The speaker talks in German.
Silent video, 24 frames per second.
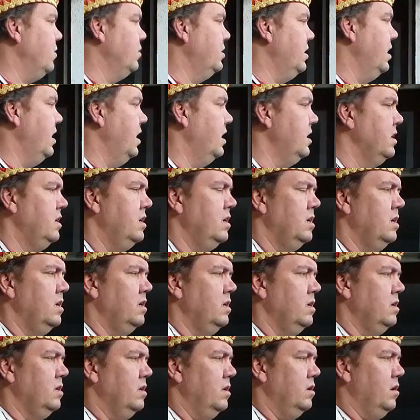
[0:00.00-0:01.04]
oder
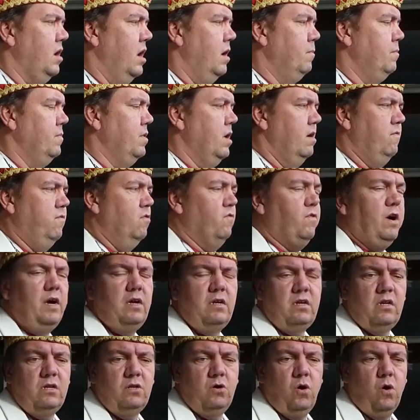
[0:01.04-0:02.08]
am, äh, wo war
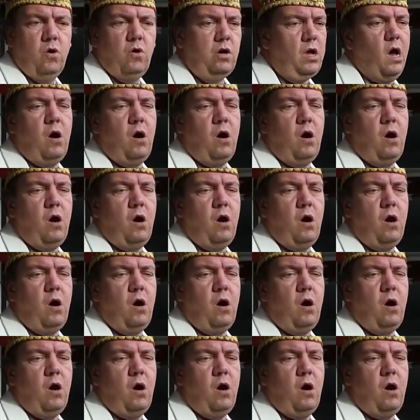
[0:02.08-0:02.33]
ich denn noch?